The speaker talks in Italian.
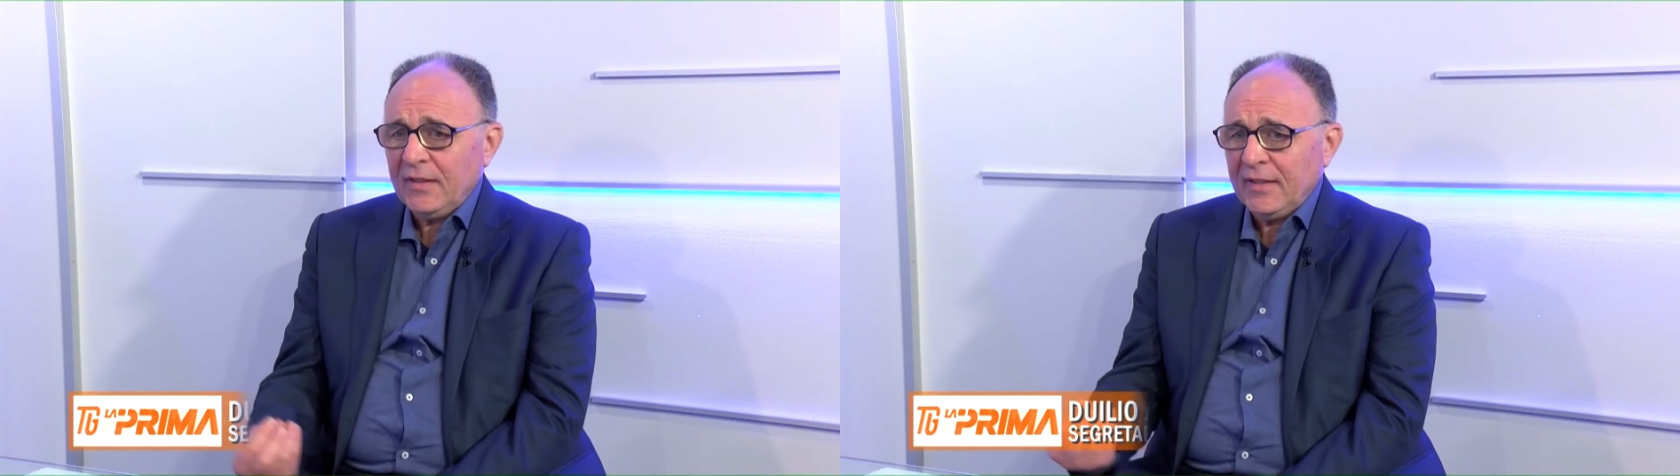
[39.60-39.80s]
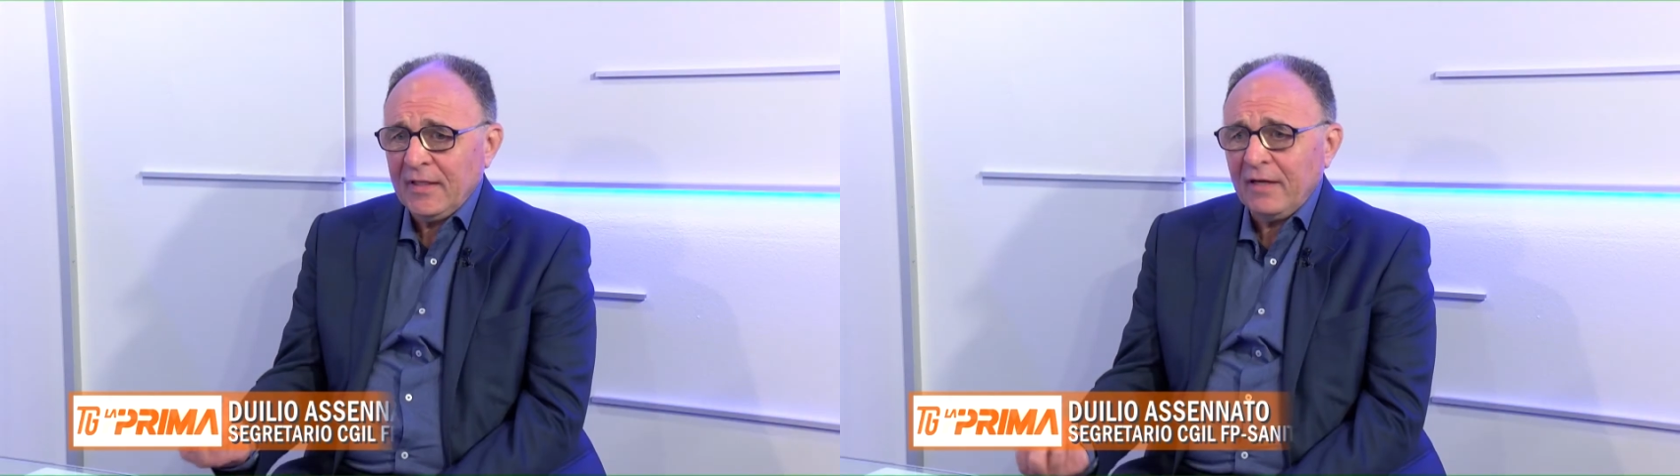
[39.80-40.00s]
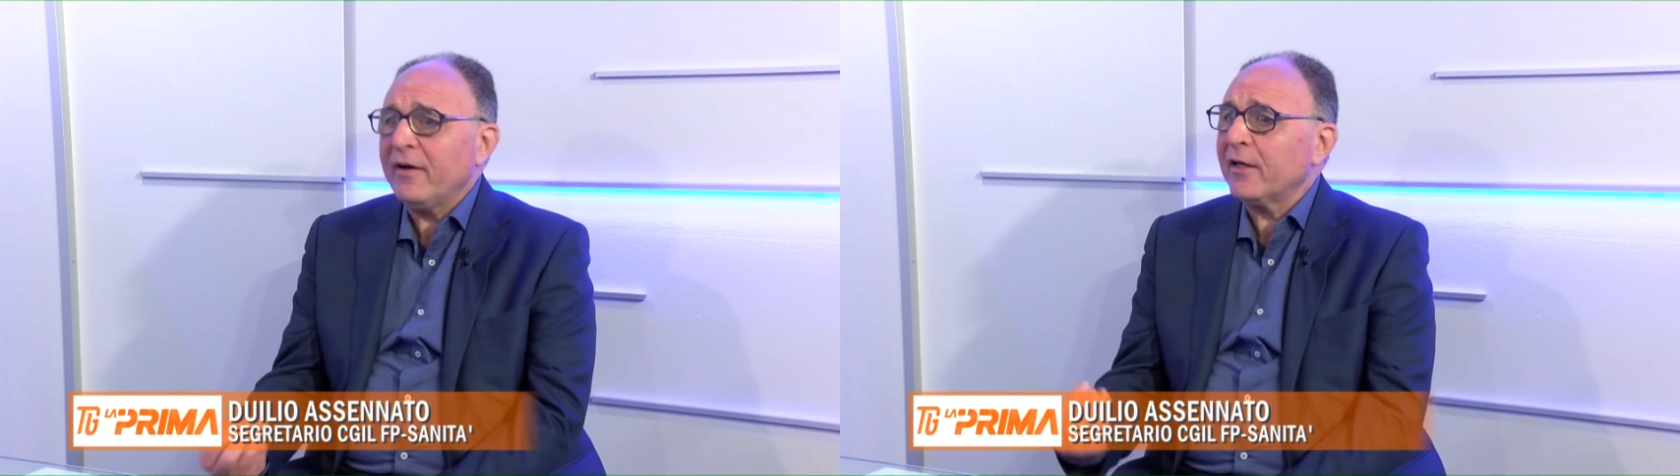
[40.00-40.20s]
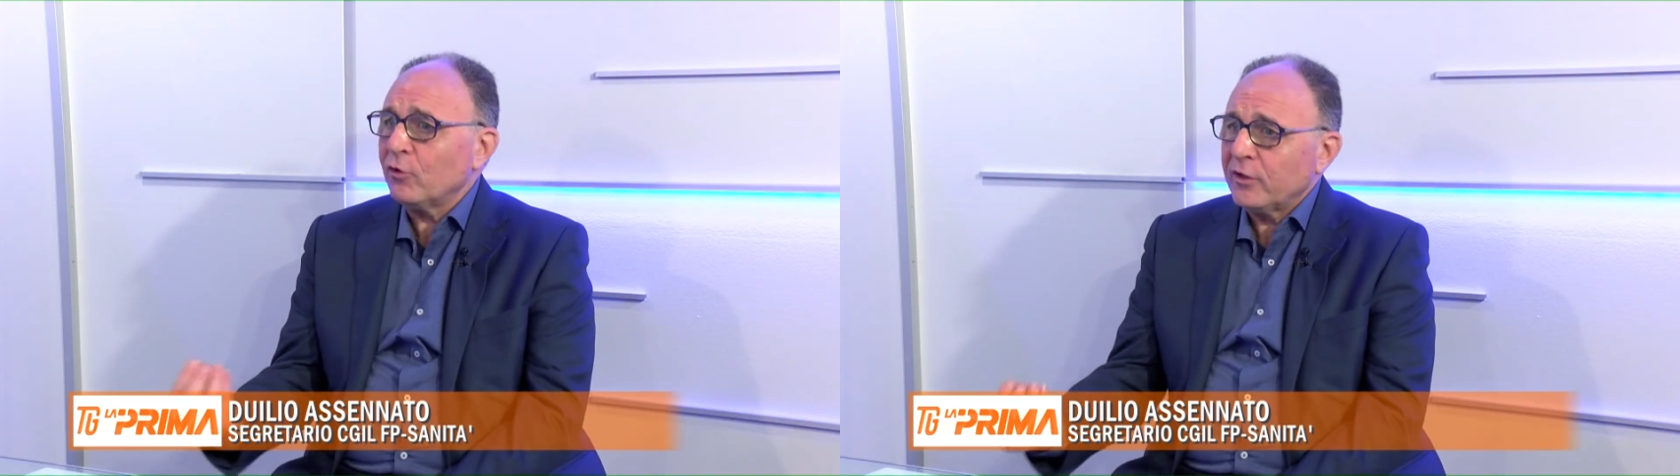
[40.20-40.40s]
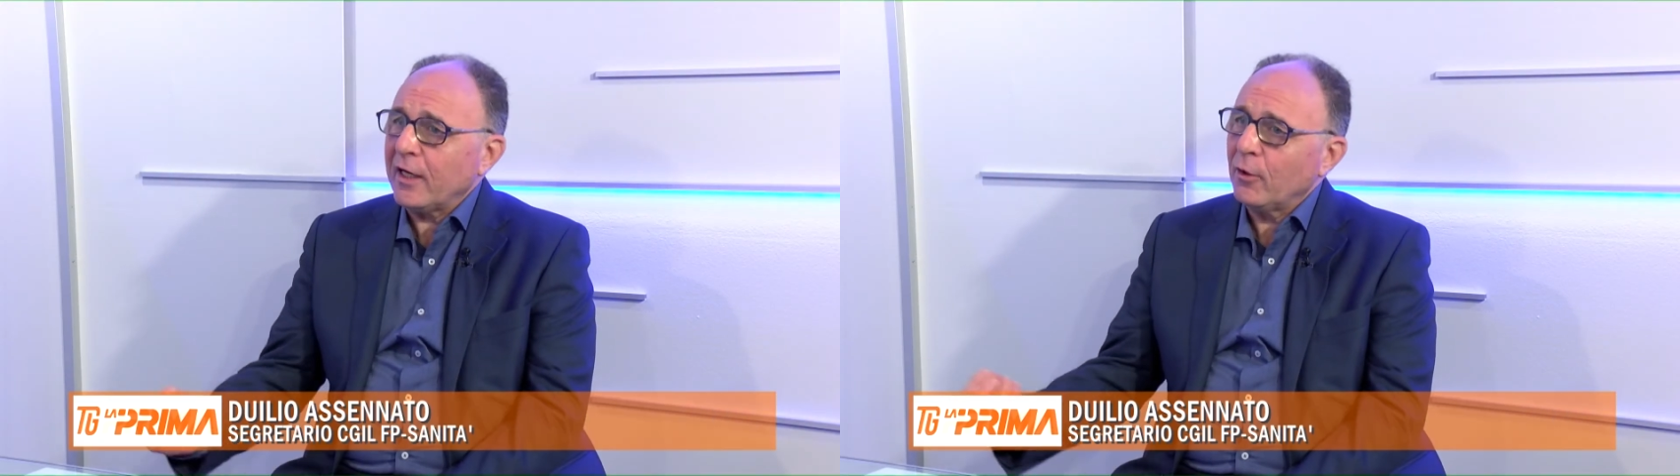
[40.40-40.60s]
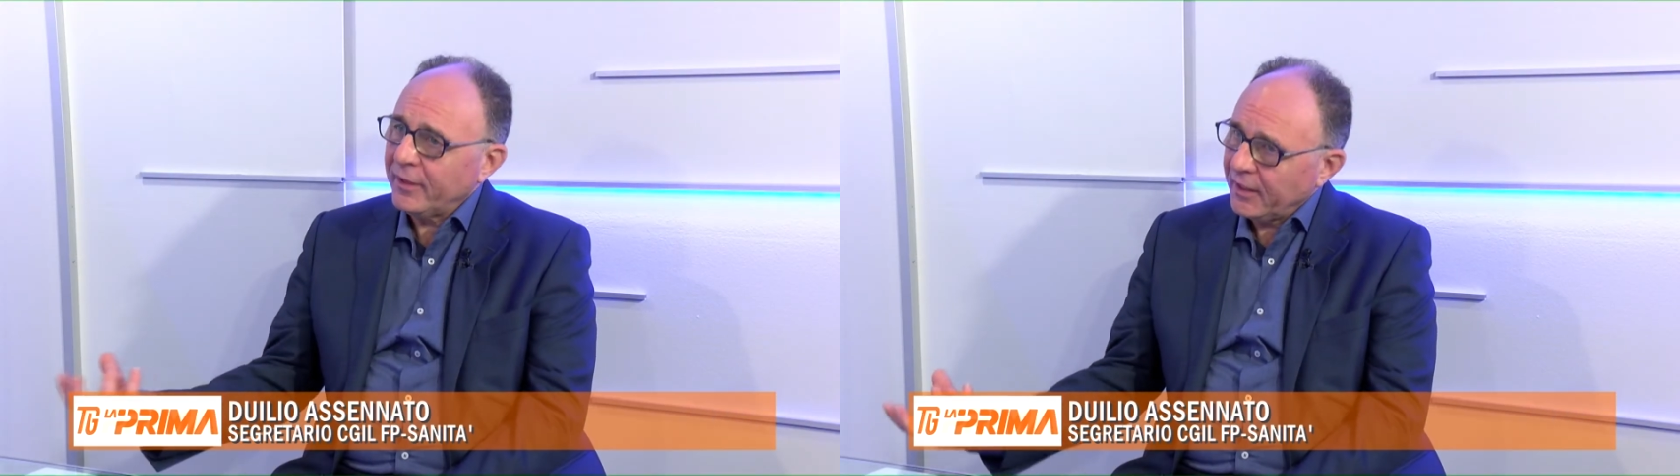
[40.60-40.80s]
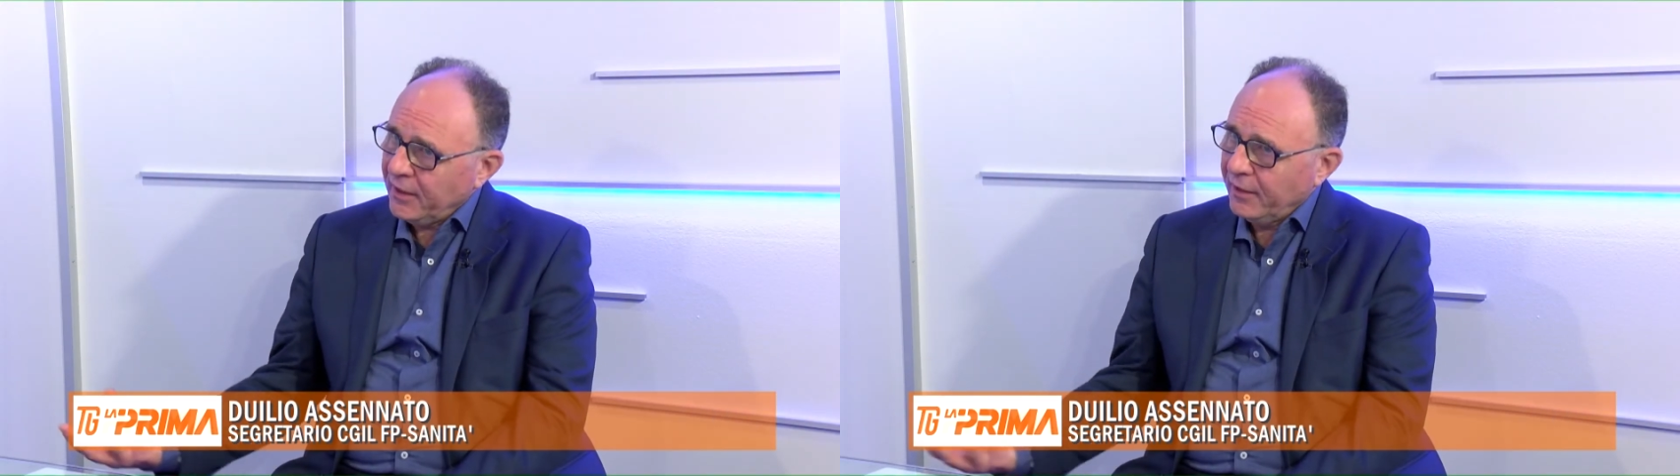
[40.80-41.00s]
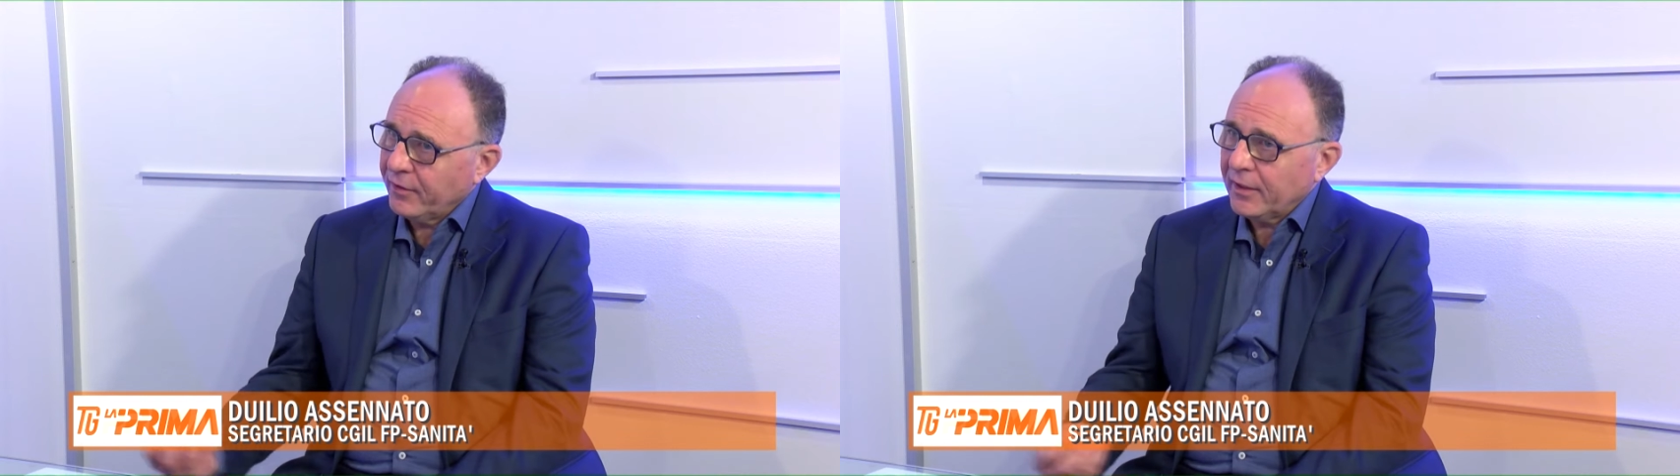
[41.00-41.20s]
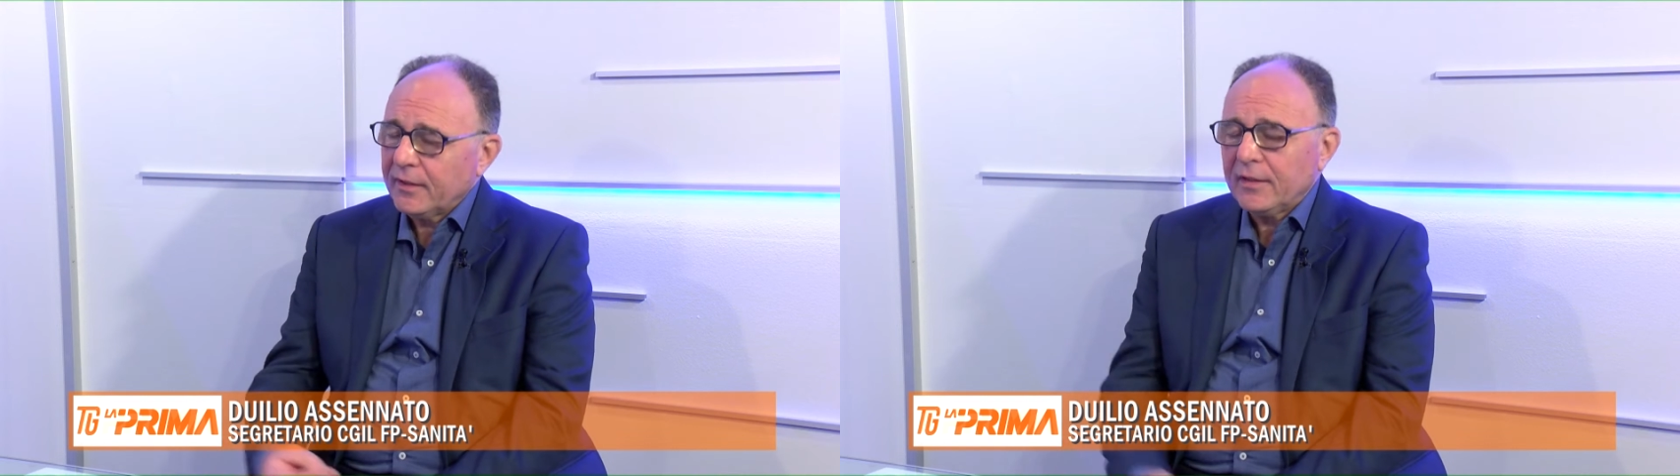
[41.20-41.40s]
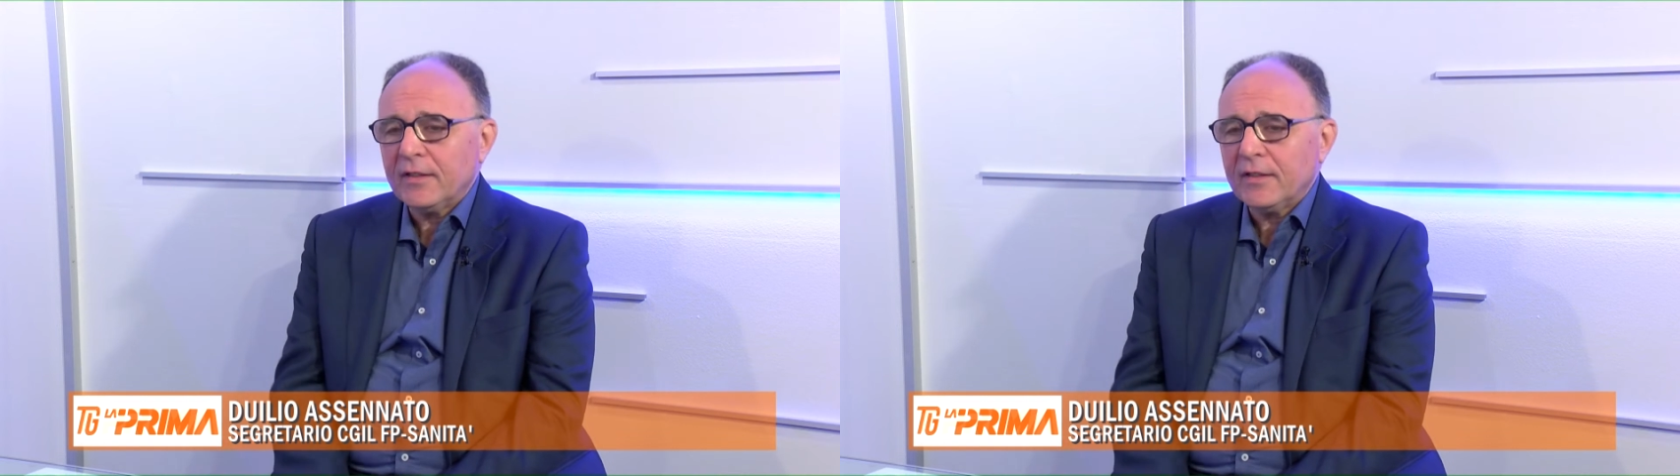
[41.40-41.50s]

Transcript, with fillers: delle varie unità operative